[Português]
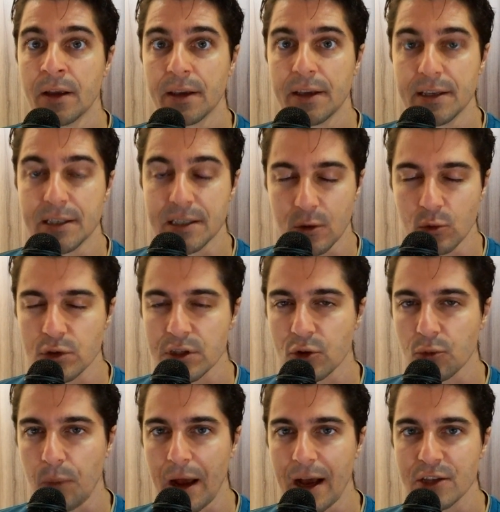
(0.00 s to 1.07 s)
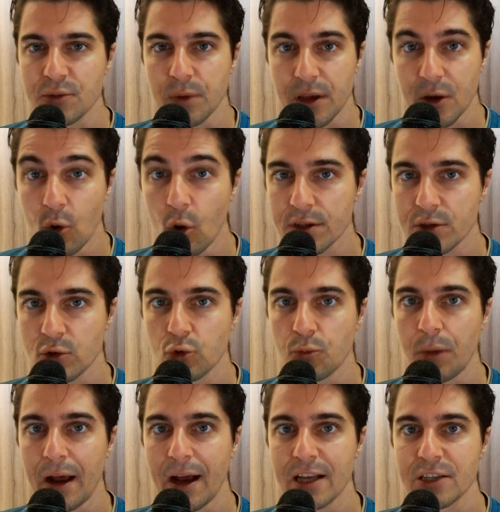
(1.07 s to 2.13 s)
que estão usando plasma, que gostam do
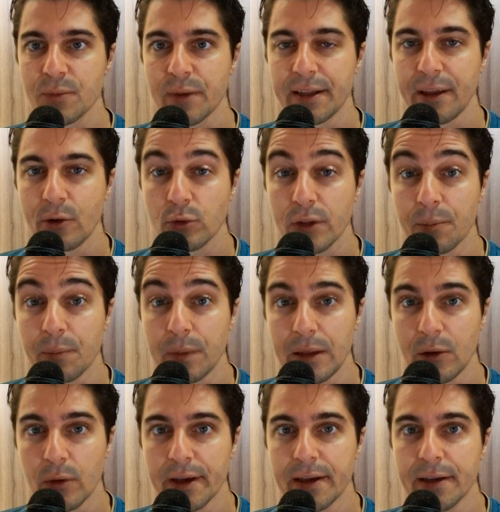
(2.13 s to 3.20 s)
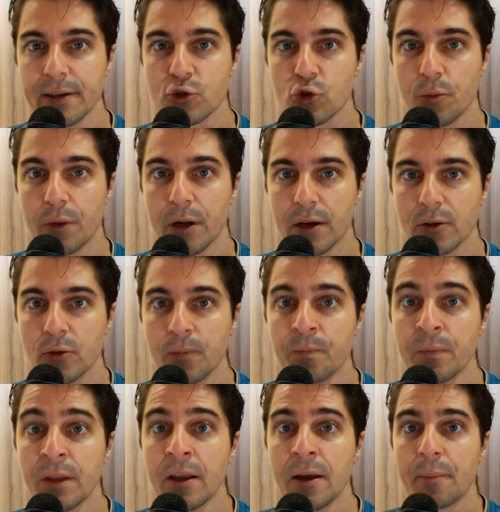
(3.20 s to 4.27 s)
plasma e tem um tempinho aí sobrando
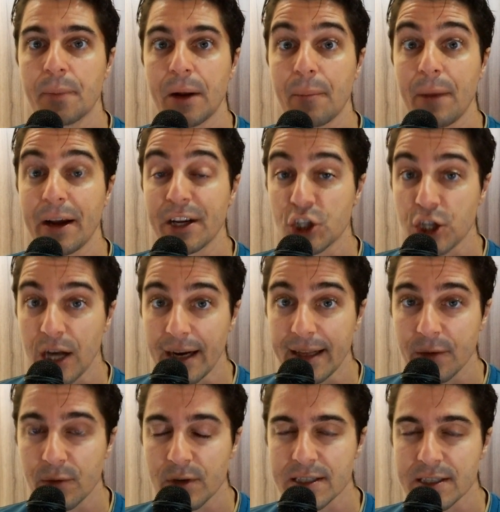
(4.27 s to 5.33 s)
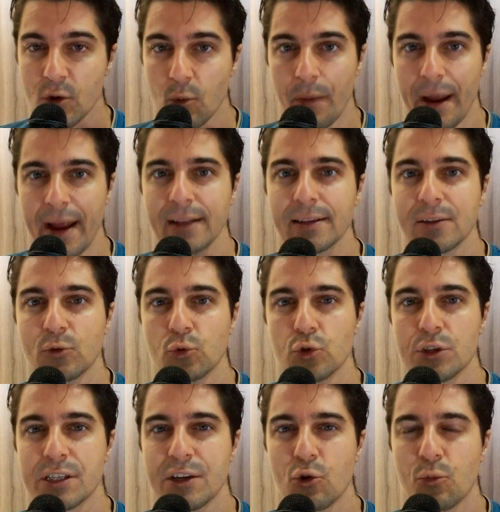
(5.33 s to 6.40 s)
para baixarem a versão beta do
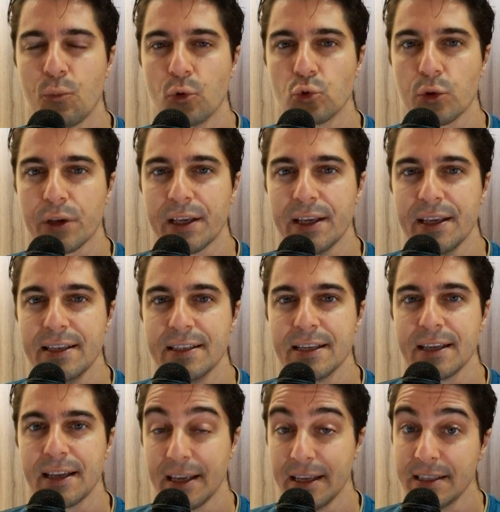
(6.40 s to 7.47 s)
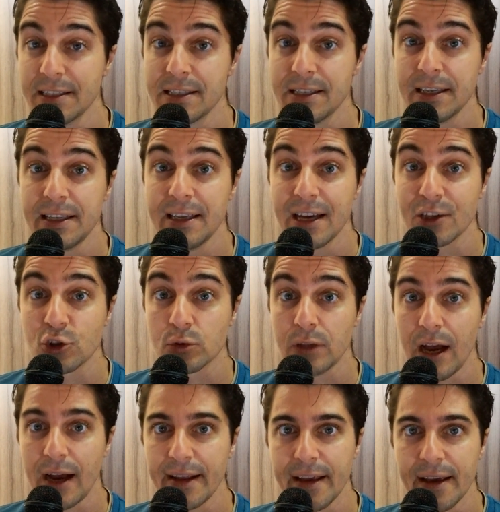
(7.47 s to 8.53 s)
5.15 e
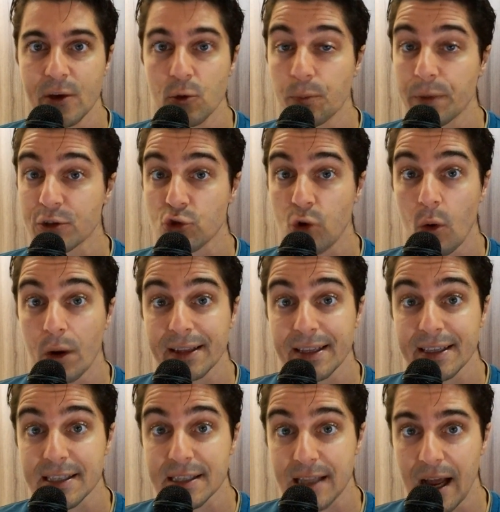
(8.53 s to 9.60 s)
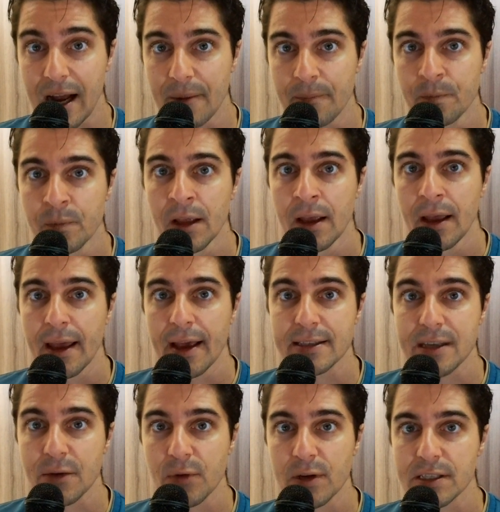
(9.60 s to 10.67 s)
ajudarem aí o pessoal a testar
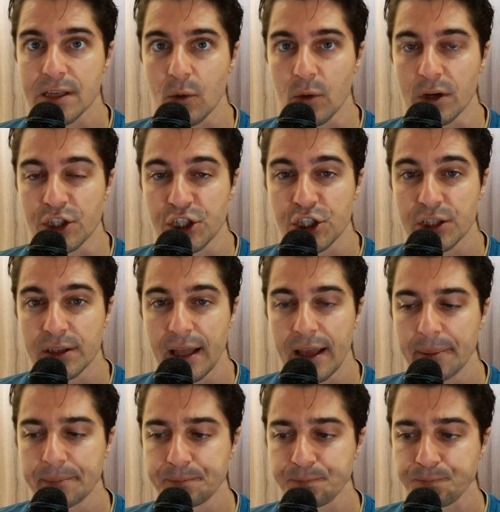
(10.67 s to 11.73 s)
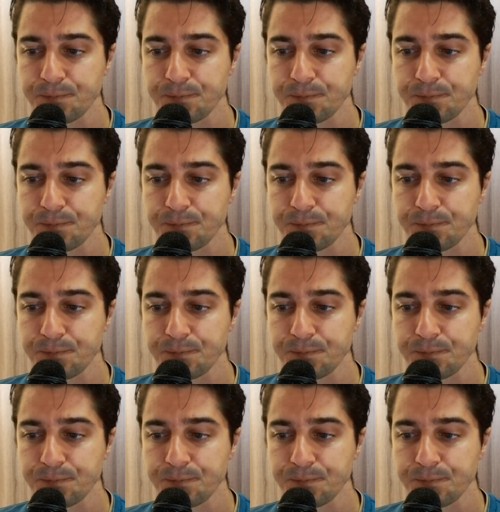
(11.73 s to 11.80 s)
essa versão. A gente tem